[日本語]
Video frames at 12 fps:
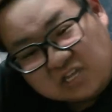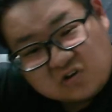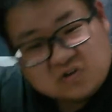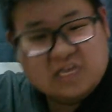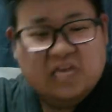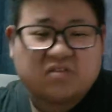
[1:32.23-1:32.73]
よ
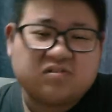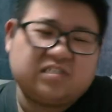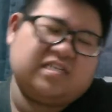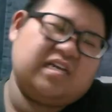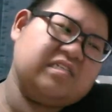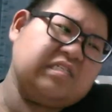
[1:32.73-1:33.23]
く芸能
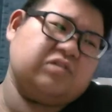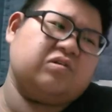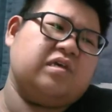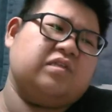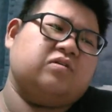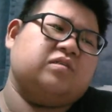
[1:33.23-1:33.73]
人がいいですよ、
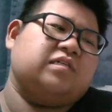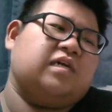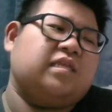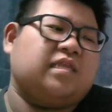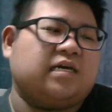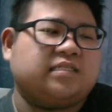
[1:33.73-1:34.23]
芸能人が
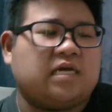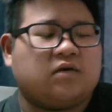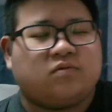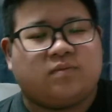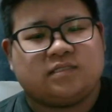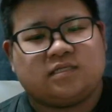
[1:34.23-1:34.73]
ね、なんか最後
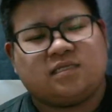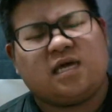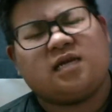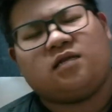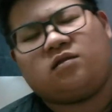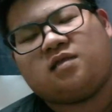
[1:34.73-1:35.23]
のばさん、
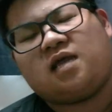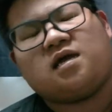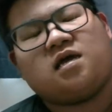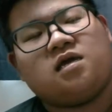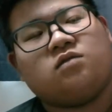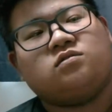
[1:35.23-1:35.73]
誰かの、誰か
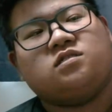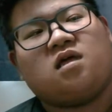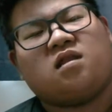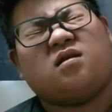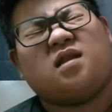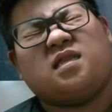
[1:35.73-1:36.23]
芸能人だっ
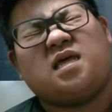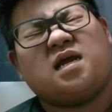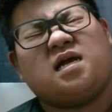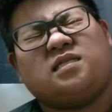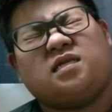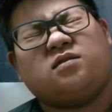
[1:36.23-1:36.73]
たかな、誰
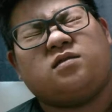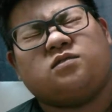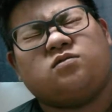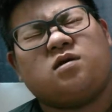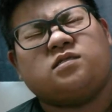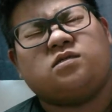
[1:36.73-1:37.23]
かがいたんだね、
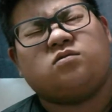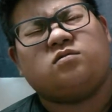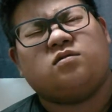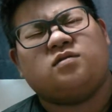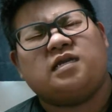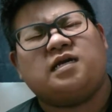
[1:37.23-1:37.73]
小学生の頃
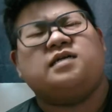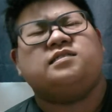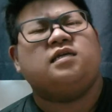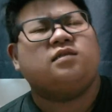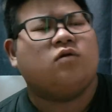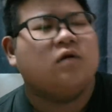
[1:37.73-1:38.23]
の誰かがい
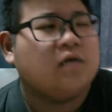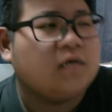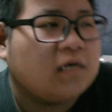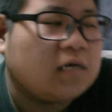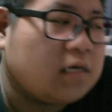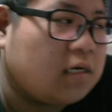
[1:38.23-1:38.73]
たんだろ
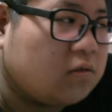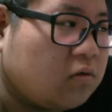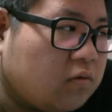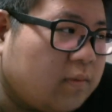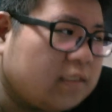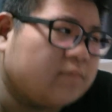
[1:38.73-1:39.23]
う。あ
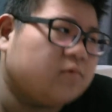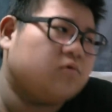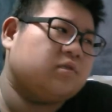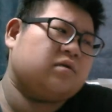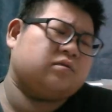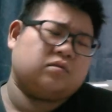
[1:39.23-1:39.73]
の、まあ、多分
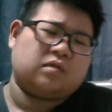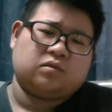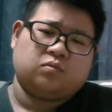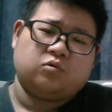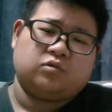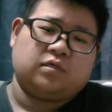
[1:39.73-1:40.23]
女の人だと
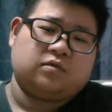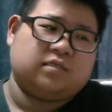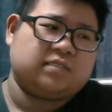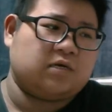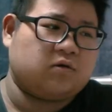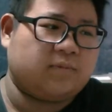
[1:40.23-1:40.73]
思うんだけどね、
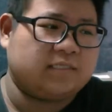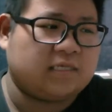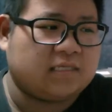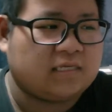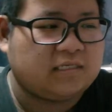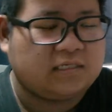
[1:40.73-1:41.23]
最後のばさ
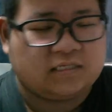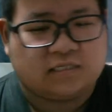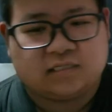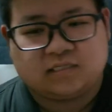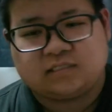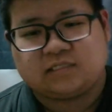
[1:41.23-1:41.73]
ん何
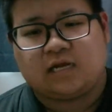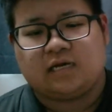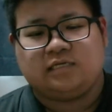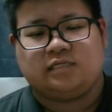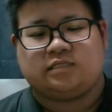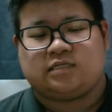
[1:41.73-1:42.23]
したら
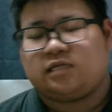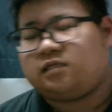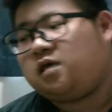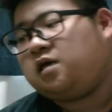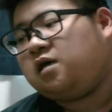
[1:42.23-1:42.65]
いいですかって。